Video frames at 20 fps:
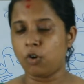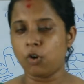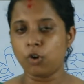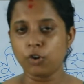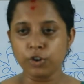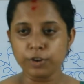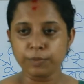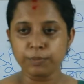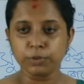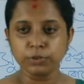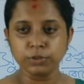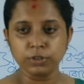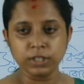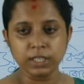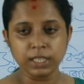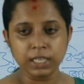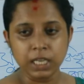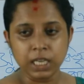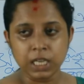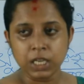অন্য
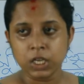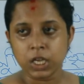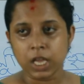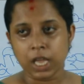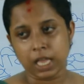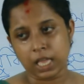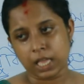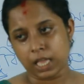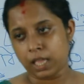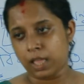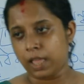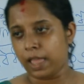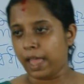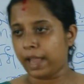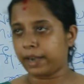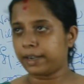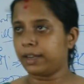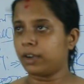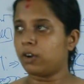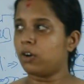পদ্ধতি হ্যাঁ
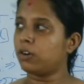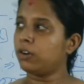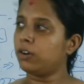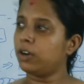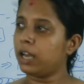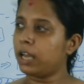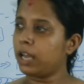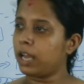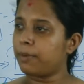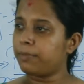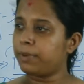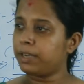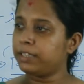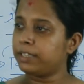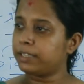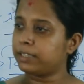একটা ঘটনা আমরা